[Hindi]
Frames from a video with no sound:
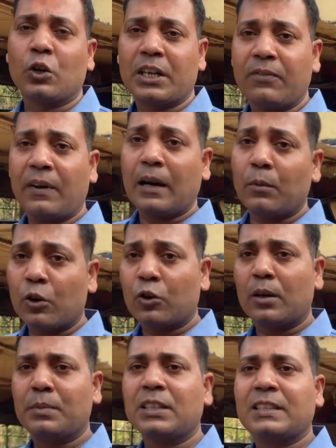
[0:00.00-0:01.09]
छोटे फार्मरों
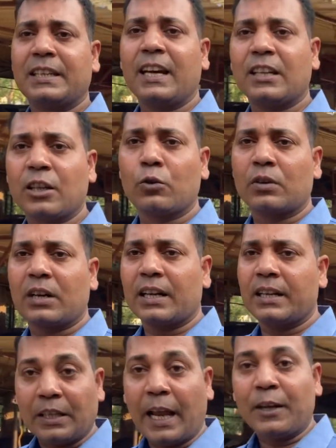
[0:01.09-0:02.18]
के बीच शेयर जरूर
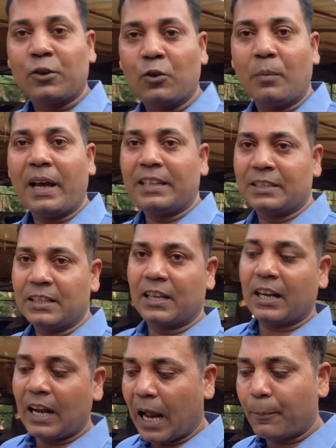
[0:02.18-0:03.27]
करें थैंक यू मैं इसी
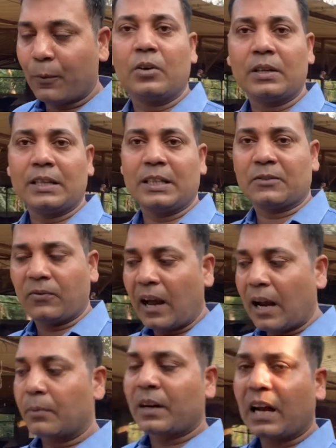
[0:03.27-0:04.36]
तरह आपको इस
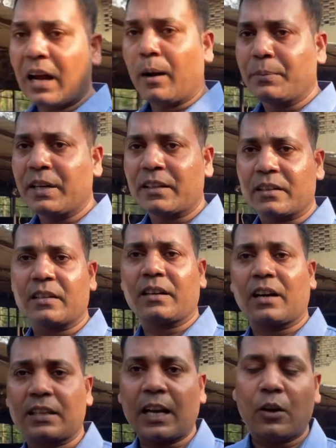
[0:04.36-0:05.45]
फार्म का अपडेट
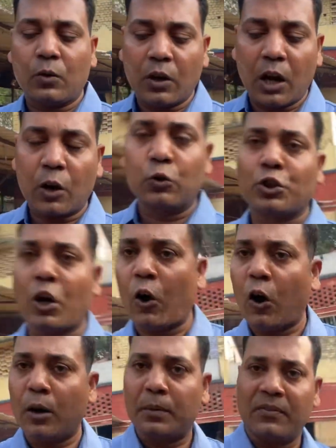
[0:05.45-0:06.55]
करता रहूंगा कुछ
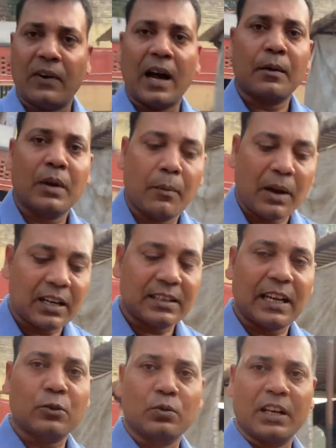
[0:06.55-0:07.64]
और भी फार्म हमारे
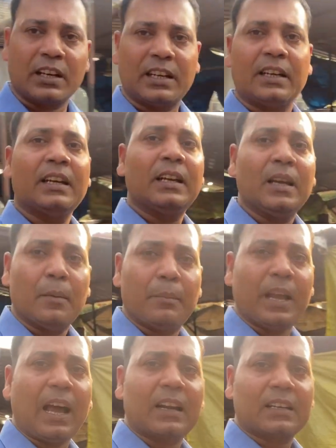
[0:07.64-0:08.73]
साथ जुड़ेंगे
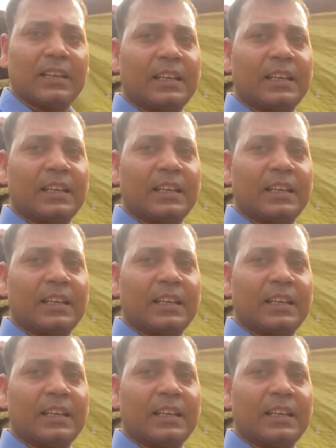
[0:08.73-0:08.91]
बिहार के